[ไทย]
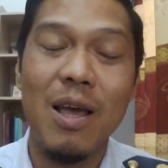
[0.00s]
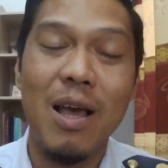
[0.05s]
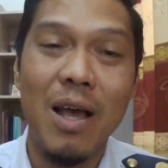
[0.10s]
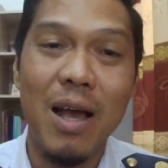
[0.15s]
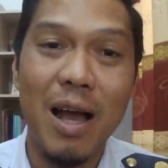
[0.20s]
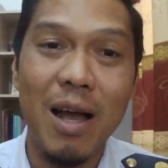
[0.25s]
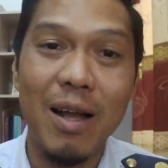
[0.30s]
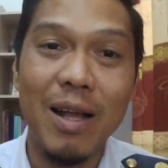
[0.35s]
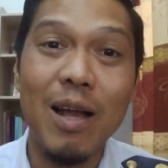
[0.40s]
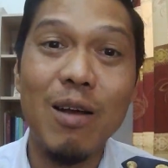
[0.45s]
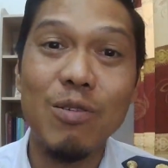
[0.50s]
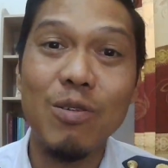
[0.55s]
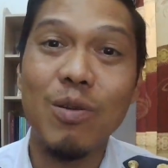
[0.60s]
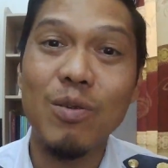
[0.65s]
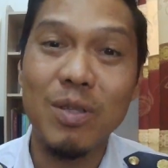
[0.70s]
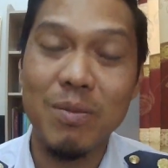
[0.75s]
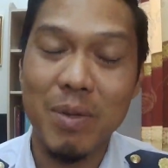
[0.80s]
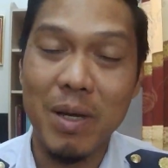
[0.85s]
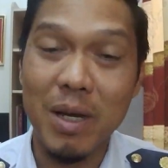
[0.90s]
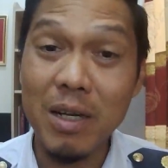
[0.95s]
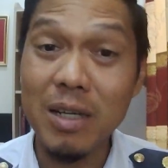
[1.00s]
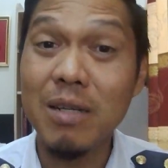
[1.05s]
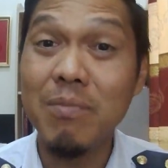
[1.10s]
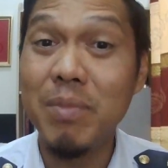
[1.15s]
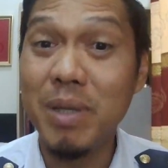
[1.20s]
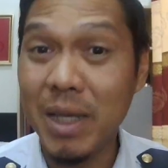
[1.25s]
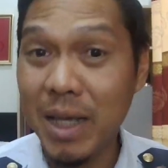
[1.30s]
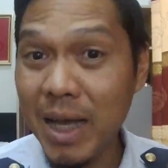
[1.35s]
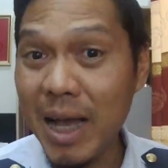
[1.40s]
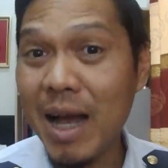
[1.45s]
อ่าสอง9 2 8ก็คือ
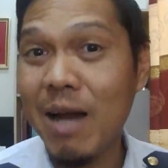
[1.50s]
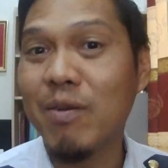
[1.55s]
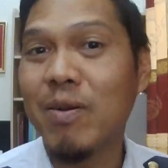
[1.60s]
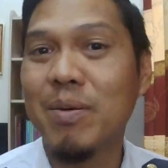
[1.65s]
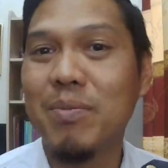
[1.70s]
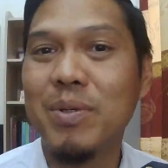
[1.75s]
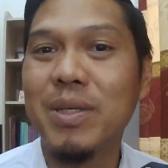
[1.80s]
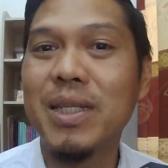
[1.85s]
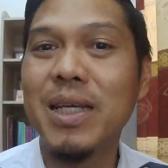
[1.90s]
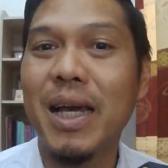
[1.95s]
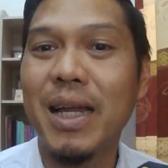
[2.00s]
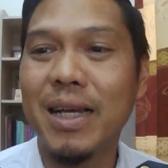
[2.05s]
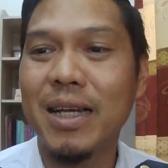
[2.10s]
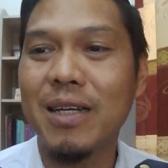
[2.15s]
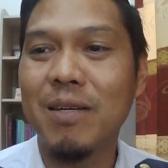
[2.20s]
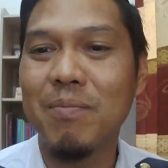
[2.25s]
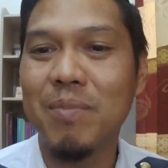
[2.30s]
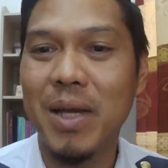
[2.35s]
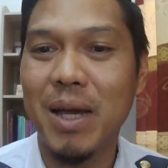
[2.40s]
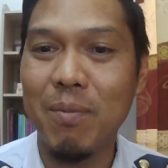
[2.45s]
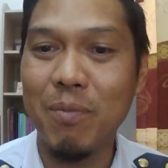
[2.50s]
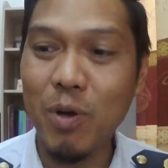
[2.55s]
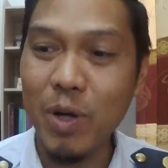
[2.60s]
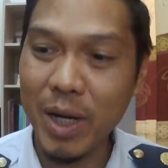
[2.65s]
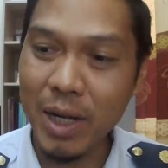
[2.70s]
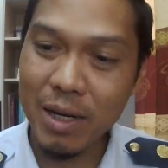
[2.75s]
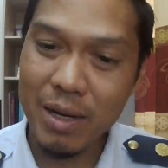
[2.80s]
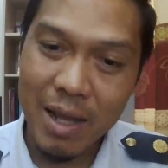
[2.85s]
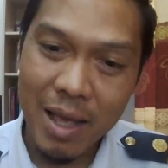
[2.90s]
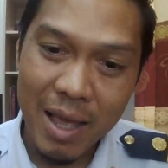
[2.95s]
มี9 ในพื้นฐานการทำงานเพราะ
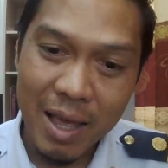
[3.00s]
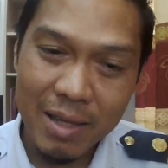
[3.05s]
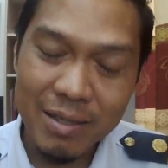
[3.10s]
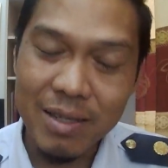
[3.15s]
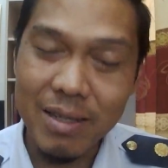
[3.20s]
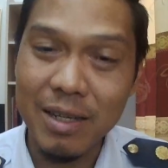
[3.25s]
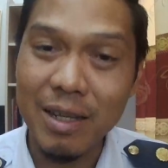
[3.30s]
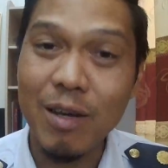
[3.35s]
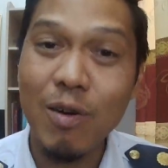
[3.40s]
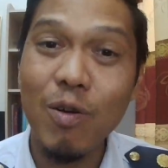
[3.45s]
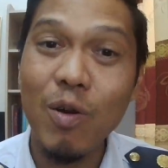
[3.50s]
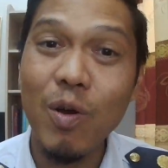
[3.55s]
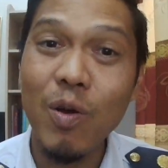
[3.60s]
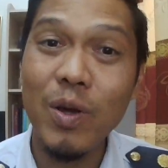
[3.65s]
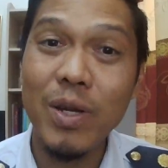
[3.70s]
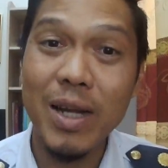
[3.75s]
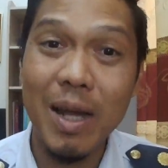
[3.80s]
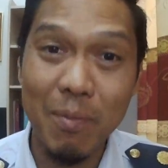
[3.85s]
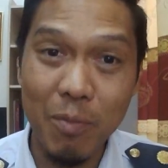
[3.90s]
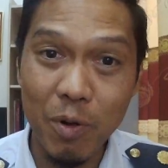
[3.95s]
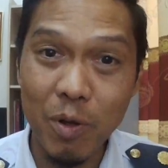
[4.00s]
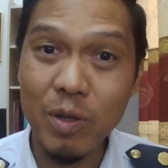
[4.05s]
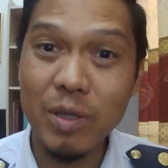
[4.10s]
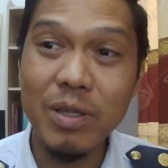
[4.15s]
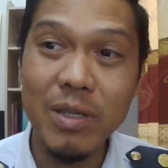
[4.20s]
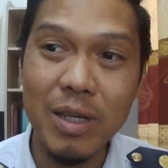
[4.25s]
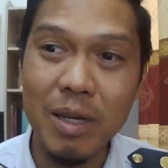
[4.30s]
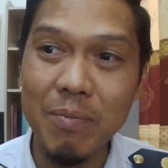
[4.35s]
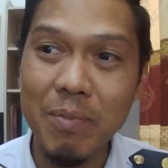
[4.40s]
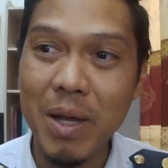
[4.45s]
นั้นสิ่งที่เขาค่อยๆทำค่อ
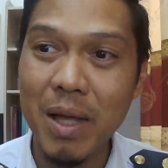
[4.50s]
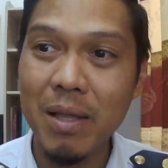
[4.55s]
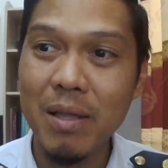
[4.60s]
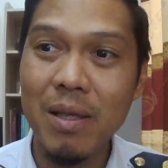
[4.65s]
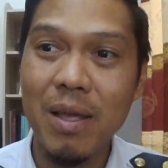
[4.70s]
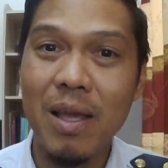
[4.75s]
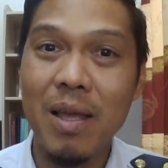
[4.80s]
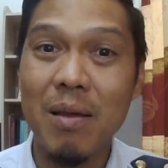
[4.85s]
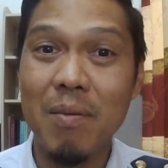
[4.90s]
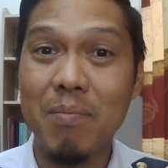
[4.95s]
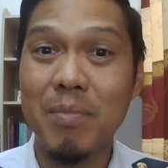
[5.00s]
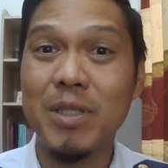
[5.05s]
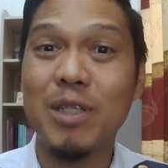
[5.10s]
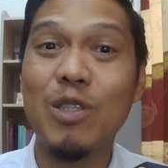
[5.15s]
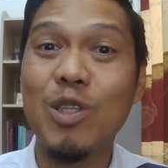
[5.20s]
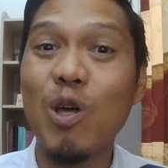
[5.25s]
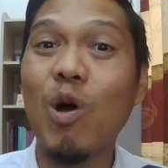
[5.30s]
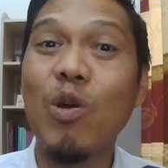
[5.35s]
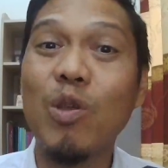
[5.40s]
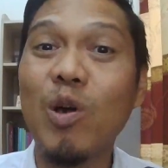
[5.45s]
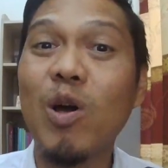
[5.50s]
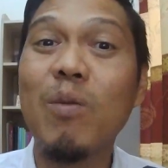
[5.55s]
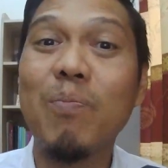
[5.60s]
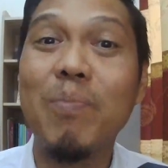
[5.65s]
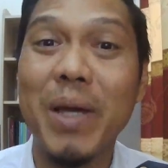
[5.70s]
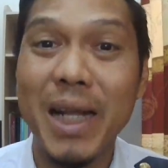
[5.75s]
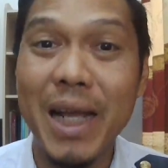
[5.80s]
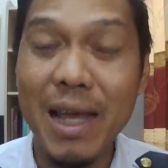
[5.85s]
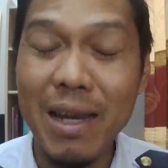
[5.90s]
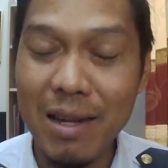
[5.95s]
ยๆเสริมอ่ะมันจะต่อยอด
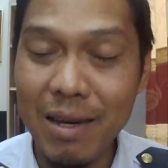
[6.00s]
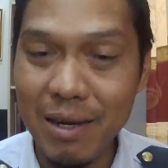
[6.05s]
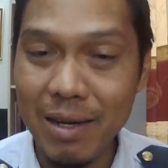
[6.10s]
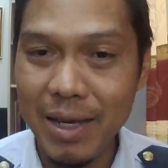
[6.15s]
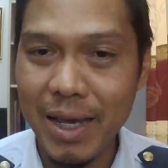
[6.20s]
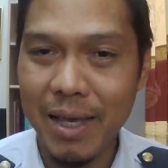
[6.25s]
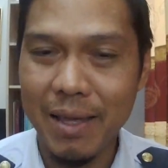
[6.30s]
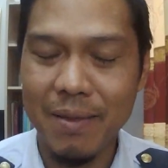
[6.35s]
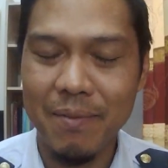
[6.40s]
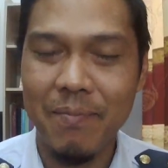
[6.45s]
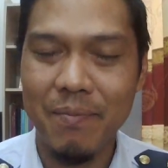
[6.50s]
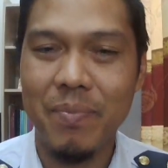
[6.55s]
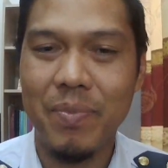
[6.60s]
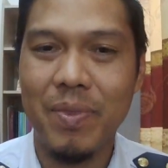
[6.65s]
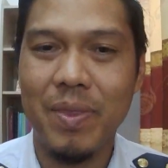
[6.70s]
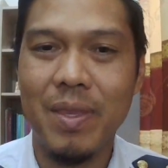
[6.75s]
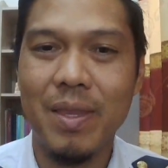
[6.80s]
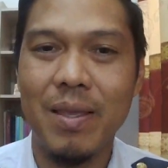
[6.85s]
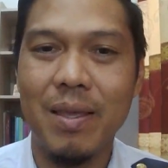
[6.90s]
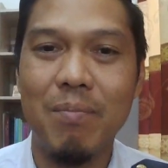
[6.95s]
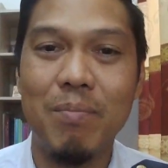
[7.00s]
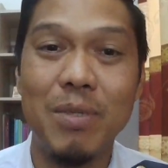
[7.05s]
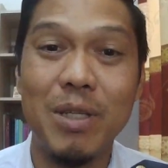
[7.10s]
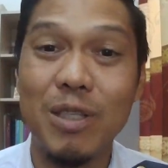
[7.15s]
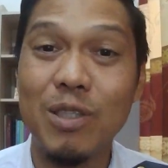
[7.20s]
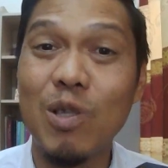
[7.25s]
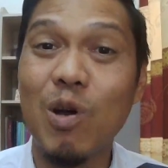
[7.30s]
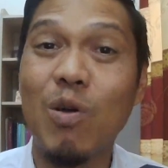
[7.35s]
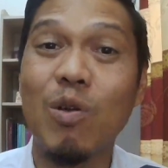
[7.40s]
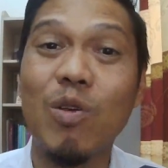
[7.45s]
ไปได้เรื่อยๆมัน
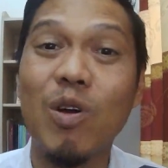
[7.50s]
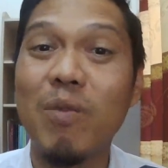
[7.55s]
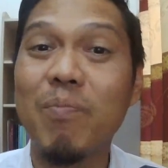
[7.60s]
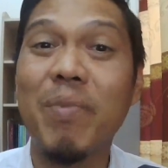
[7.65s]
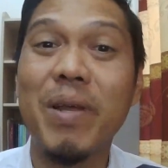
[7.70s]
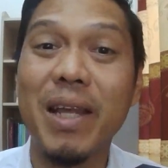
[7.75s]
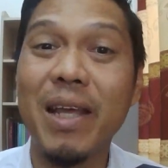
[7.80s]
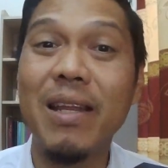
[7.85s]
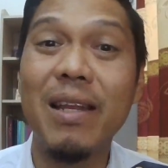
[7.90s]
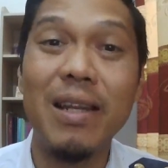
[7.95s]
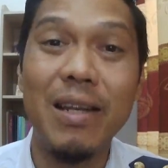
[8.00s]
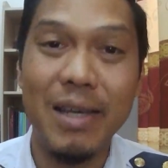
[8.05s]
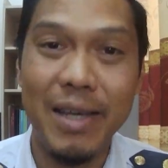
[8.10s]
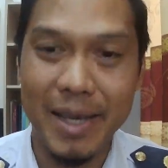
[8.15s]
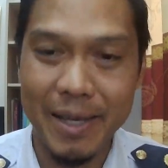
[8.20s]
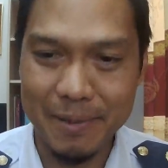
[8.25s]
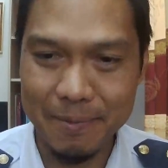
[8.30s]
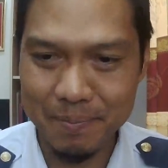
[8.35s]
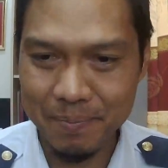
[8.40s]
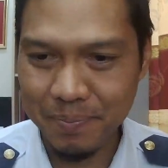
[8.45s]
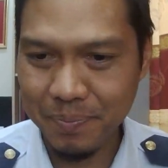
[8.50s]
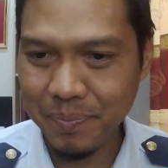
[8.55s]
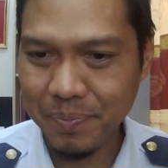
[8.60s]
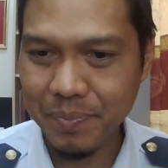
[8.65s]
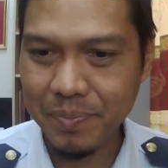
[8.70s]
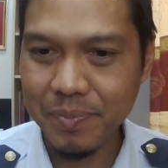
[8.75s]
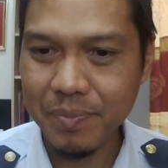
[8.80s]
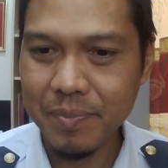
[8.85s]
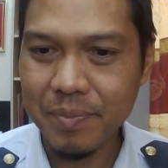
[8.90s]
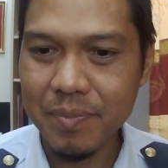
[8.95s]
จะต่อยอดไปได้เรื่อ
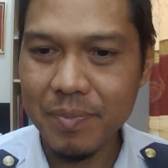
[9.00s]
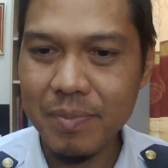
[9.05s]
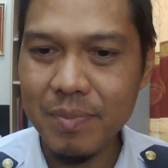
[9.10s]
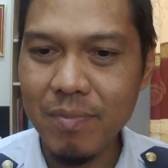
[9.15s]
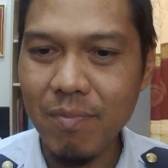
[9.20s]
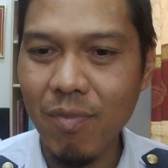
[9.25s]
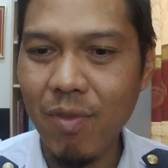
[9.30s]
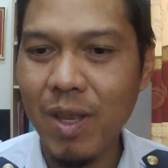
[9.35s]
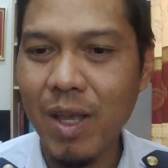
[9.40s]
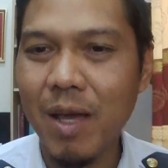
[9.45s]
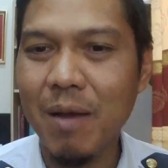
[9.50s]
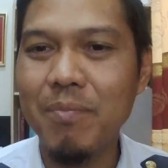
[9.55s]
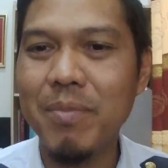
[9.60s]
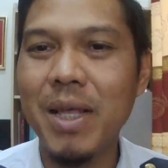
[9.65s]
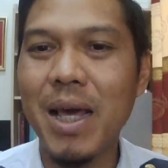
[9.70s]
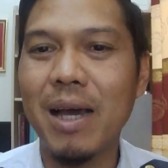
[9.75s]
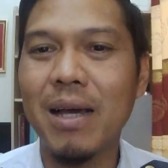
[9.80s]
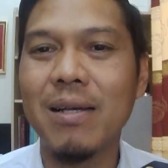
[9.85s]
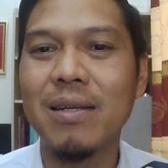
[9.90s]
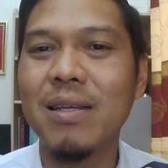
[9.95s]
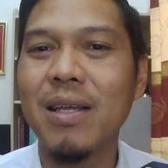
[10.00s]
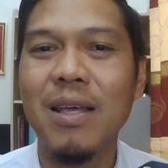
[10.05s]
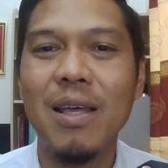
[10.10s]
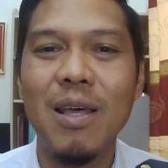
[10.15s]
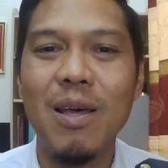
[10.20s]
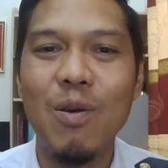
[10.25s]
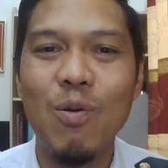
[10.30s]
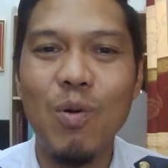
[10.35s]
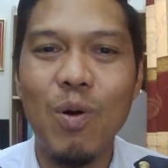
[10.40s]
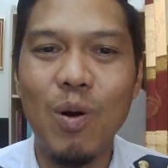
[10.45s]
ยๆนะครับดัง
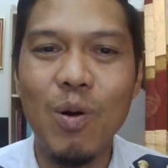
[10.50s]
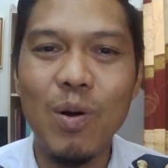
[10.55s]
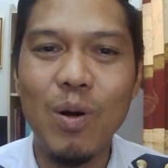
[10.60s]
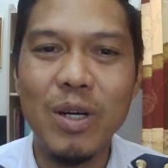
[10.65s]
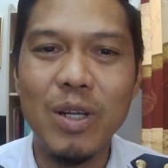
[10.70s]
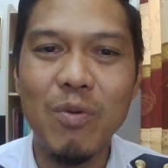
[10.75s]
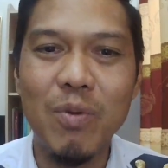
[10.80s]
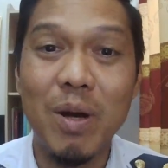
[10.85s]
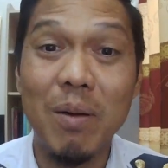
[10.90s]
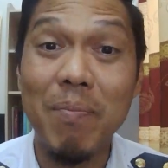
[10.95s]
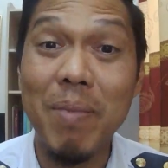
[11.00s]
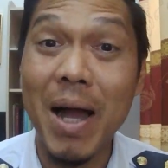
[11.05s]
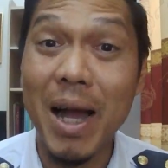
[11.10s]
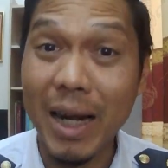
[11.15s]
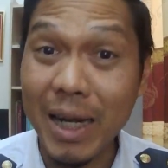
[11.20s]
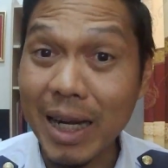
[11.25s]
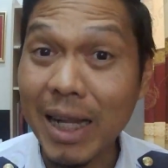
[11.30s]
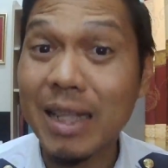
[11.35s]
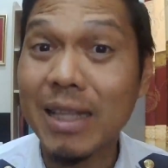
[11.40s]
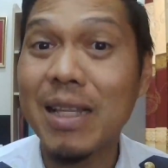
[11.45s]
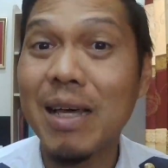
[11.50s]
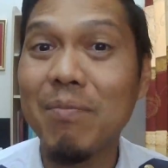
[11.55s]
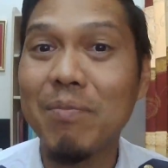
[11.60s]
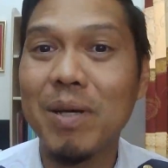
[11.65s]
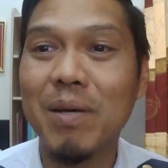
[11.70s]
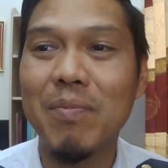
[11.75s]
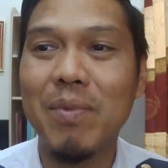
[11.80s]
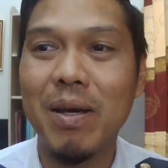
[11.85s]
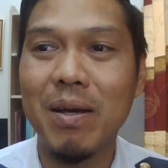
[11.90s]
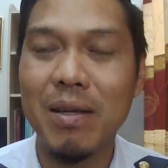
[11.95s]
หัวข้อที่ว่าผักดันตาม
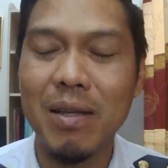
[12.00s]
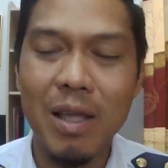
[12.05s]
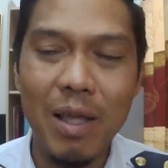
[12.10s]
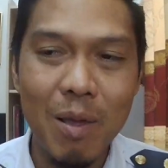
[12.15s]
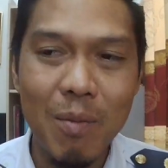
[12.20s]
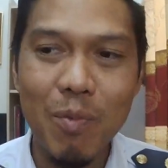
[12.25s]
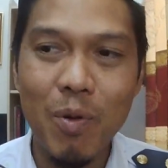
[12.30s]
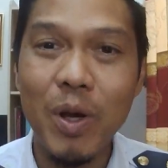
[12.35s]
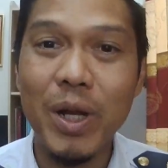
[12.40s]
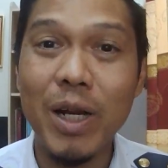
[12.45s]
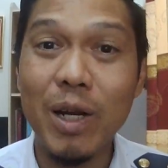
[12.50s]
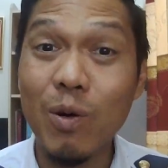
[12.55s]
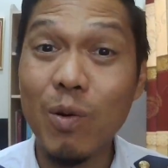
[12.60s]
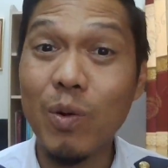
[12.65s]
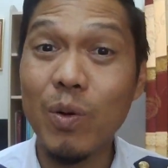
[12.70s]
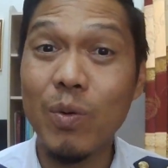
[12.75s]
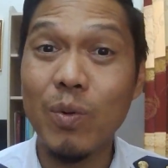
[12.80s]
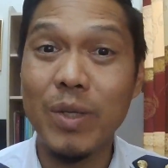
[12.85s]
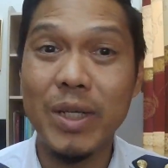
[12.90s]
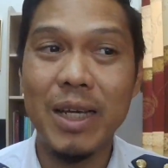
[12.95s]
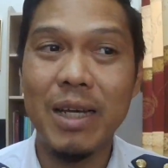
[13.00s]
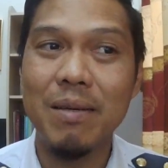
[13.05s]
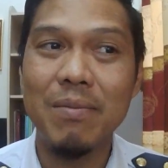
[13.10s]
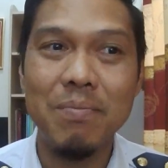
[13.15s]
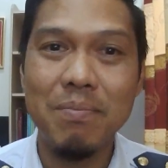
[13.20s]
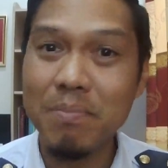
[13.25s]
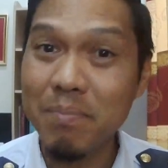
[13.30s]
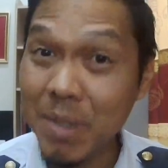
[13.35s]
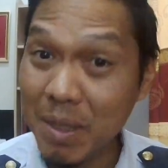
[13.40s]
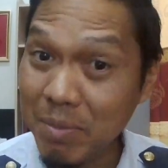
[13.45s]
กำลังเพราะนั้นคนคนนี้
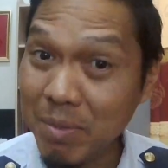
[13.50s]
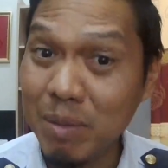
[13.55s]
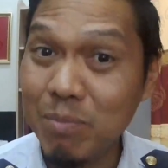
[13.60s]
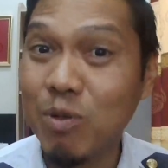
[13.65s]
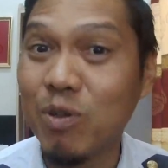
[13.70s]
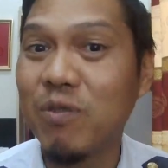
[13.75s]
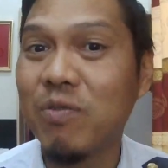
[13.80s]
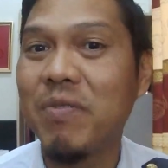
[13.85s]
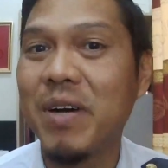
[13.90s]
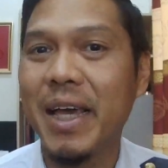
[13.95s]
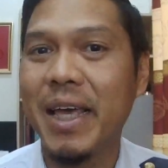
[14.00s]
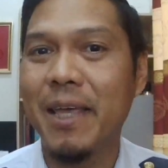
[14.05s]
ไม่มีหมดไฟ